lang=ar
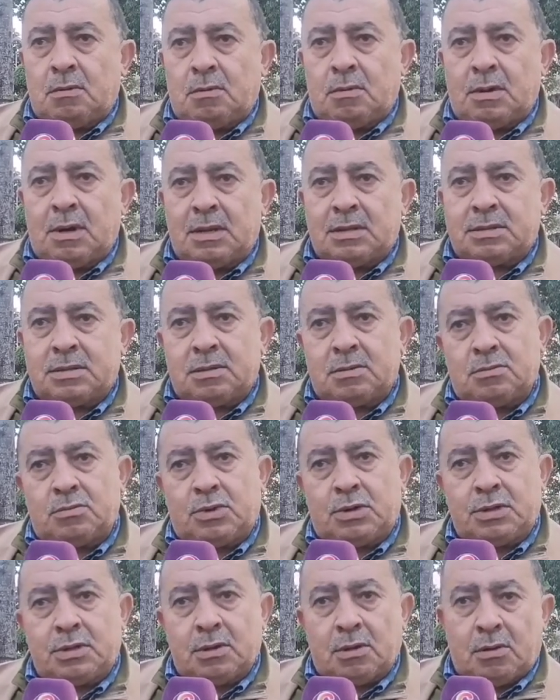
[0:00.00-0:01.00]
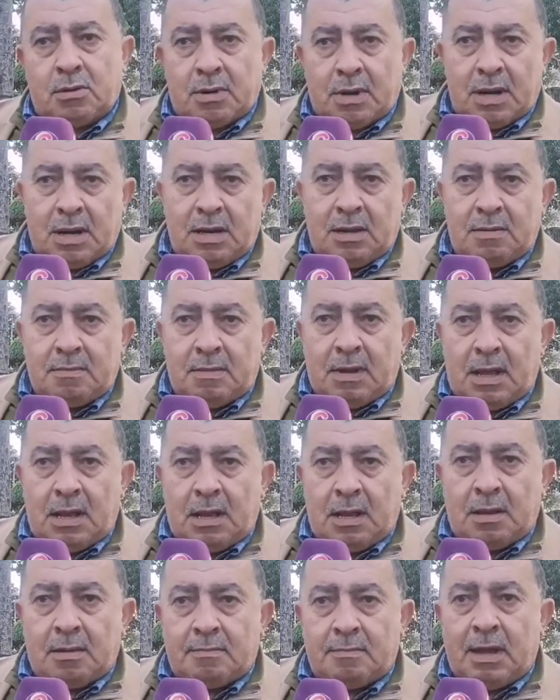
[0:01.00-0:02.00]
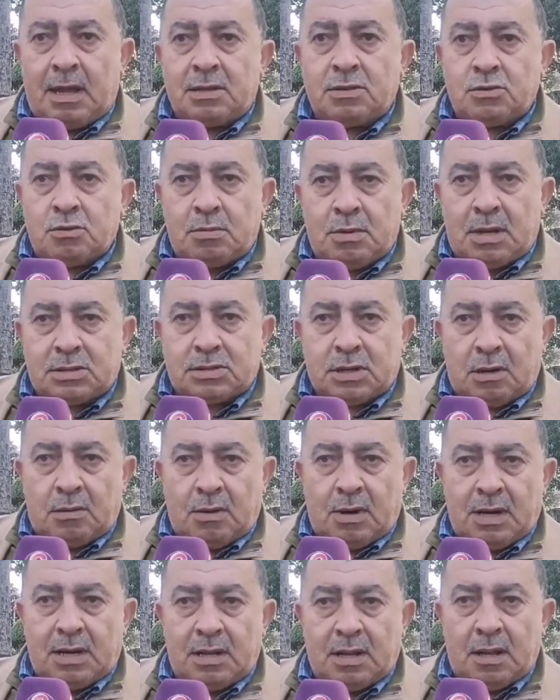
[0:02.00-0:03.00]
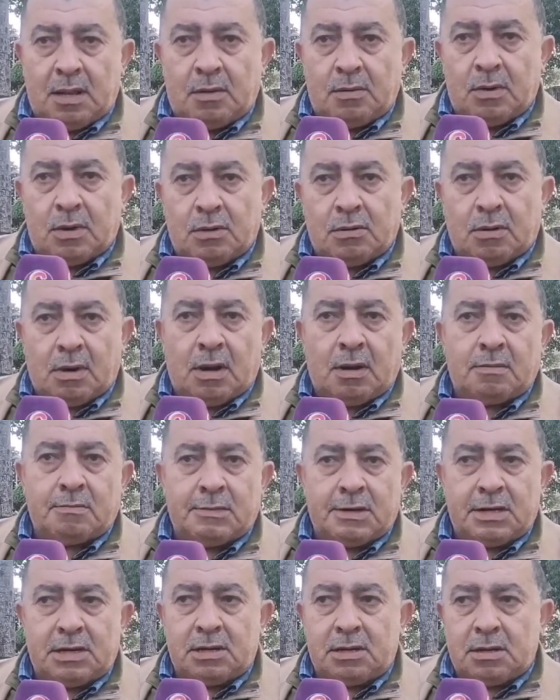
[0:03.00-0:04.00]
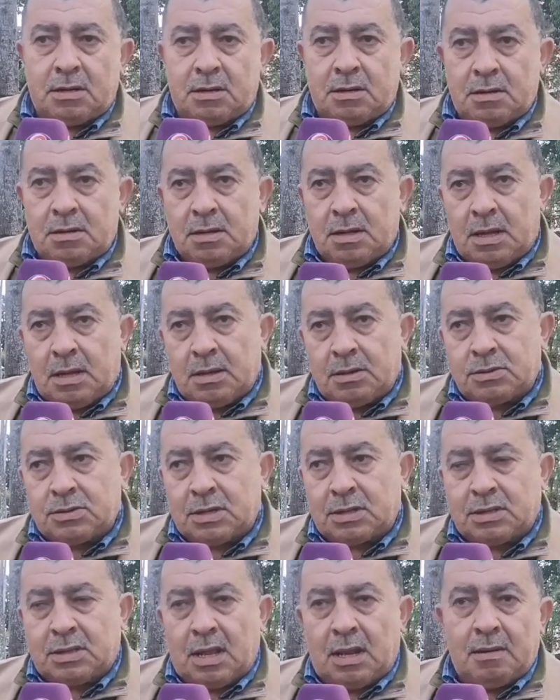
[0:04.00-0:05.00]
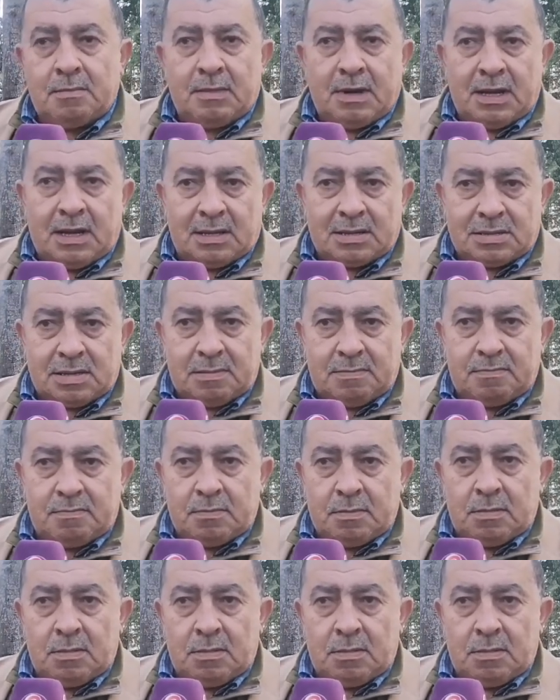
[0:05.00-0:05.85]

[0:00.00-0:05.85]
وجالسين وحدين اخرين اللي ما, ما عندهم لا شواهد لا والو راه هما اللي شادين المناصب